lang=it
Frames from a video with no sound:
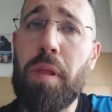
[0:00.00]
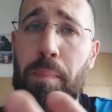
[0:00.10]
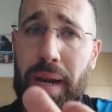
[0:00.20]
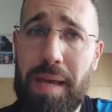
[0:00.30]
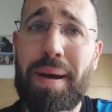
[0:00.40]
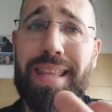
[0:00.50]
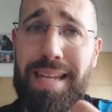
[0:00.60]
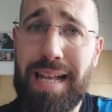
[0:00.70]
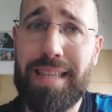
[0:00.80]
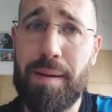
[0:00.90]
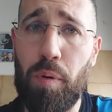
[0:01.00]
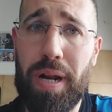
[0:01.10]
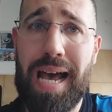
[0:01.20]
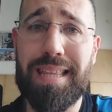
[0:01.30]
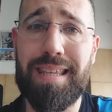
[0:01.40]
prima degli altri
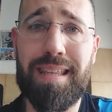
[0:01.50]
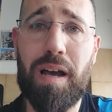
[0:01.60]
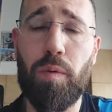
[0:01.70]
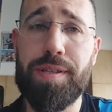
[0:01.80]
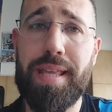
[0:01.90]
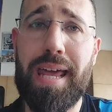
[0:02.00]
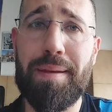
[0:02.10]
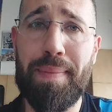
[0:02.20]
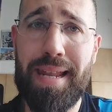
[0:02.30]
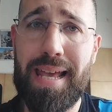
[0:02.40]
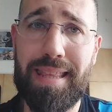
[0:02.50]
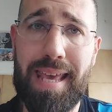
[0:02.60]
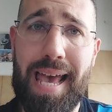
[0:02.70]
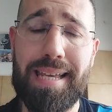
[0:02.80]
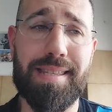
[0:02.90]
abbonati di acquistare biglietti
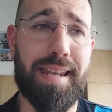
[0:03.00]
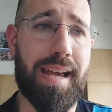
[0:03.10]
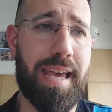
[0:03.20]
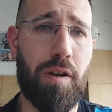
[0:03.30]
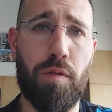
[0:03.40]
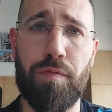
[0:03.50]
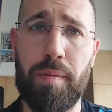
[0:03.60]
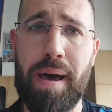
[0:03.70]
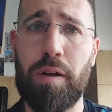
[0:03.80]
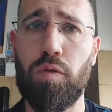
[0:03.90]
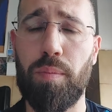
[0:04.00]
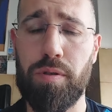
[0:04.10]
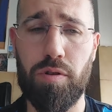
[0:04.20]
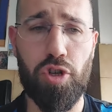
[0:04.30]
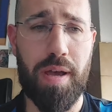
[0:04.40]
extra e confermare il tuo
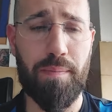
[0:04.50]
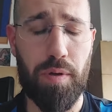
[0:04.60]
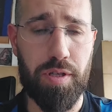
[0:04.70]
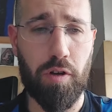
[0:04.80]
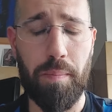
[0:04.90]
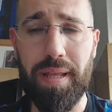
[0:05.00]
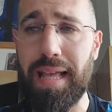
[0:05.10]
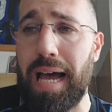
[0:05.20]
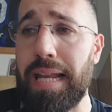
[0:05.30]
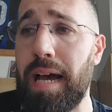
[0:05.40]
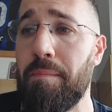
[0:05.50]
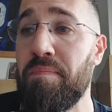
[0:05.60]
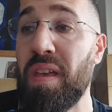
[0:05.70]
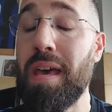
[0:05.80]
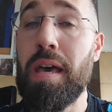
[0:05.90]
posto Champions e Coppa Italia.
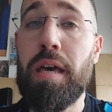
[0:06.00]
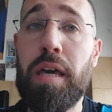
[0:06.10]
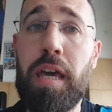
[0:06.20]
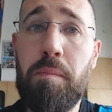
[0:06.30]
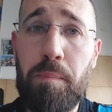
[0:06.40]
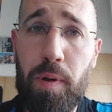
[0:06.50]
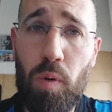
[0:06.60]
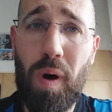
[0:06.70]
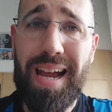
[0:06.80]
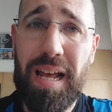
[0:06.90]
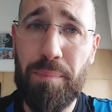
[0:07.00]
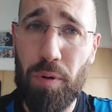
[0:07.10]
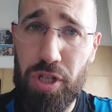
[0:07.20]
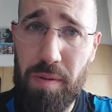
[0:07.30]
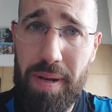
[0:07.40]
In più hai la
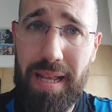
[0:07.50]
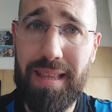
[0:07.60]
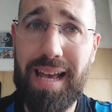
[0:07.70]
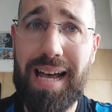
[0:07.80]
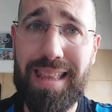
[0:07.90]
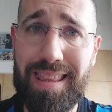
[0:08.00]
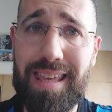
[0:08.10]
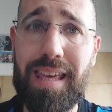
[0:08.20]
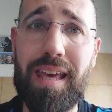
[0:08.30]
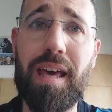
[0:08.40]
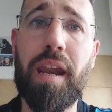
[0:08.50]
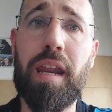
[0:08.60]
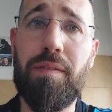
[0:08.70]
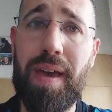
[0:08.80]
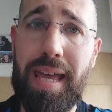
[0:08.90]
possibilità di
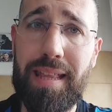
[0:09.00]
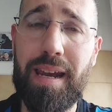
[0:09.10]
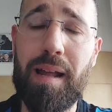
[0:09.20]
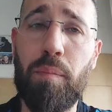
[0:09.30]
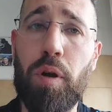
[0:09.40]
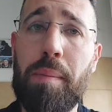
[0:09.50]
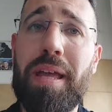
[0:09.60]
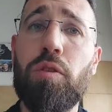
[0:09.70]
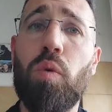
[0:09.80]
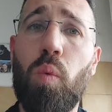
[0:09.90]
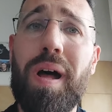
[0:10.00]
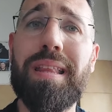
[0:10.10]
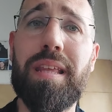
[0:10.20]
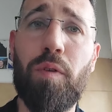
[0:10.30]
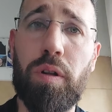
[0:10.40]
rivendere l'abbonamento
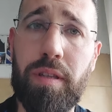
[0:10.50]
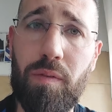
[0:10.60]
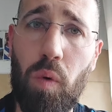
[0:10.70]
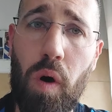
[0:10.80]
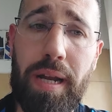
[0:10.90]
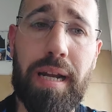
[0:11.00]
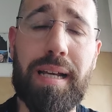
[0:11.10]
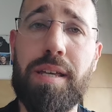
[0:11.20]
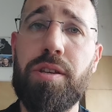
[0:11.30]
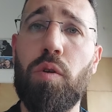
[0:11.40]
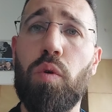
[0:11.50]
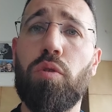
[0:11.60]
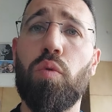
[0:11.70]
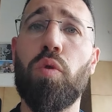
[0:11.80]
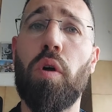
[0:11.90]
quante volte vuoi nel caso in
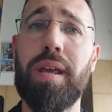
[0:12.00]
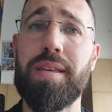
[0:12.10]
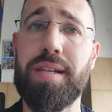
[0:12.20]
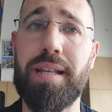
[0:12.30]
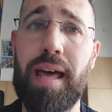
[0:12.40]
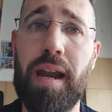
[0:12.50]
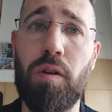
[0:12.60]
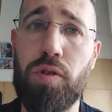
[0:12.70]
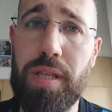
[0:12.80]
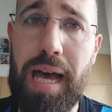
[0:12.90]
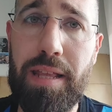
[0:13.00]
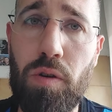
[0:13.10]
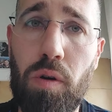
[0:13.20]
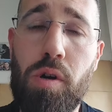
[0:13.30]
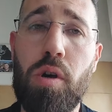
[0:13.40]
cui tu non riesca ad andare allo stadio.